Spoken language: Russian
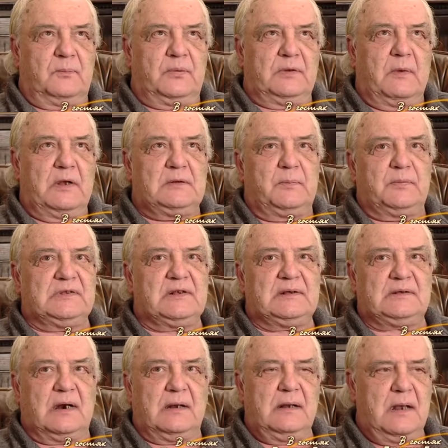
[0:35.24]
Понимаете, по
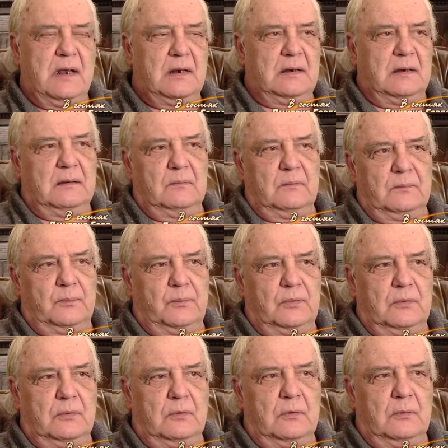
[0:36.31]
настроениям,
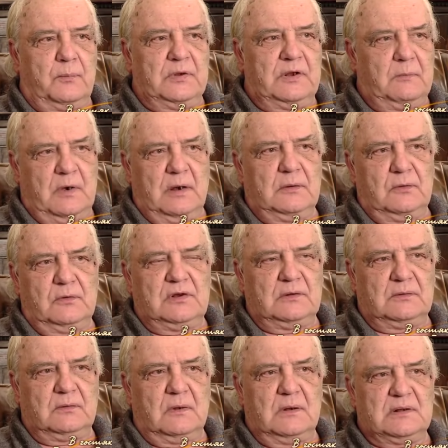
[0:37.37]
по пониманию
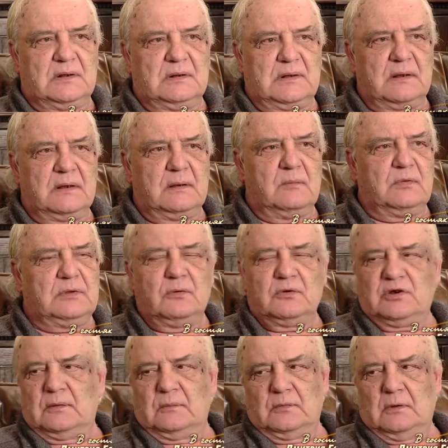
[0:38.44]
ситуации, таких было
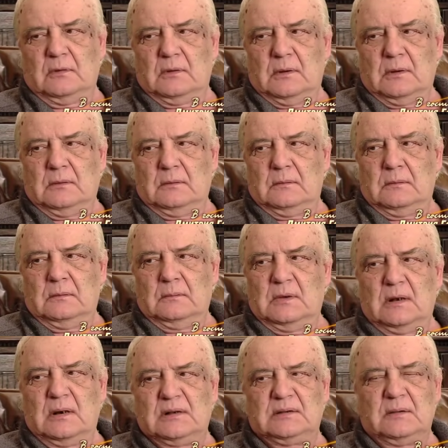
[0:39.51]
очень много.
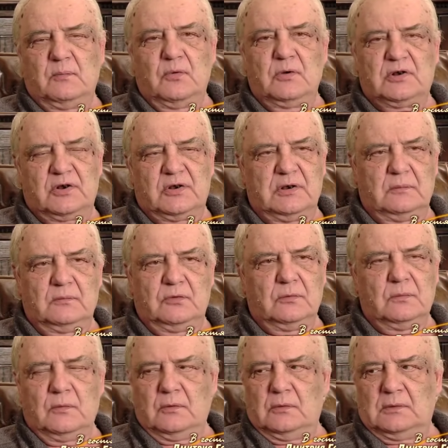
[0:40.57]
Гораздо больше, чем
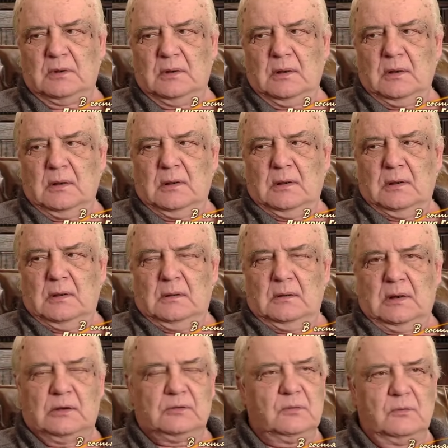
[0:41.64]
думают.
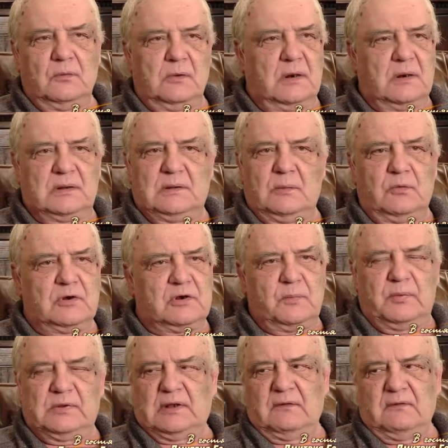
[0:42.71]
Я думаю, гораздо больше
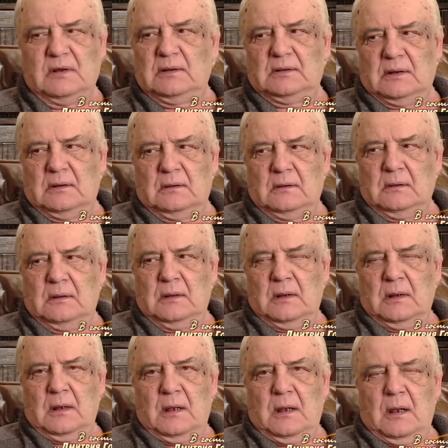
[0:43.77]
половины.
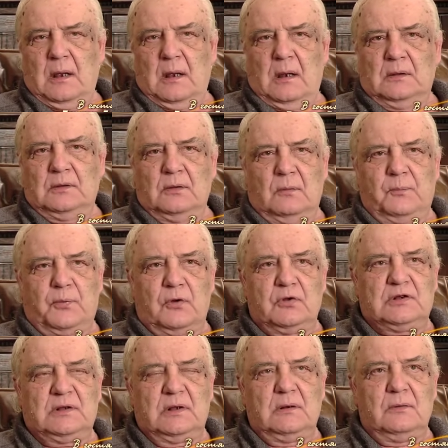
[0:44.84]
Но
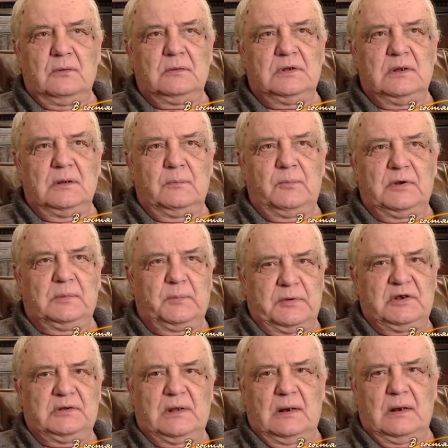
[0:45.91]
просто люди
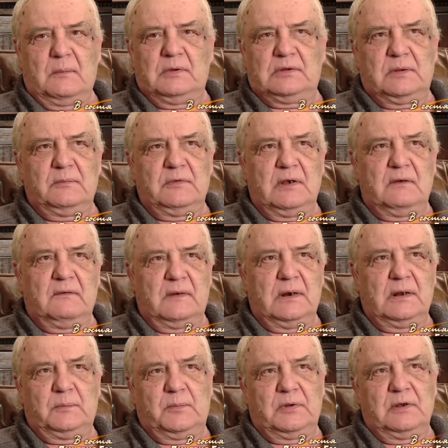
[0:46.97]
предпочитали об этом не
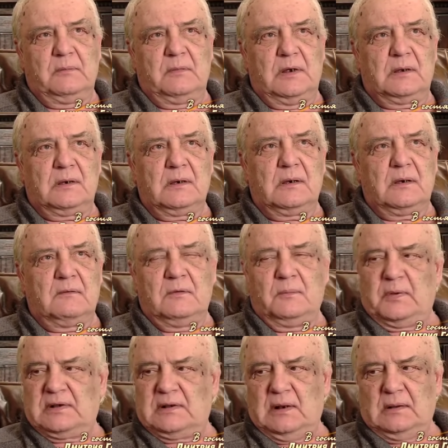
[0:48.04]
говорить, понимая, каковы
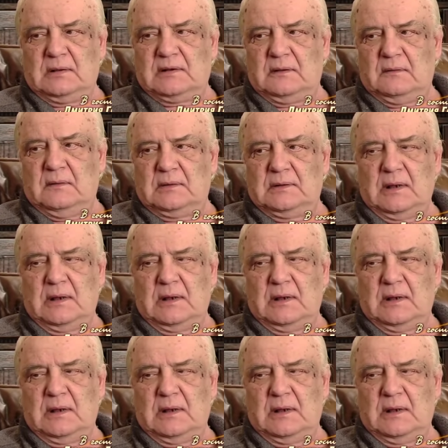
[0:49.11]
последствия.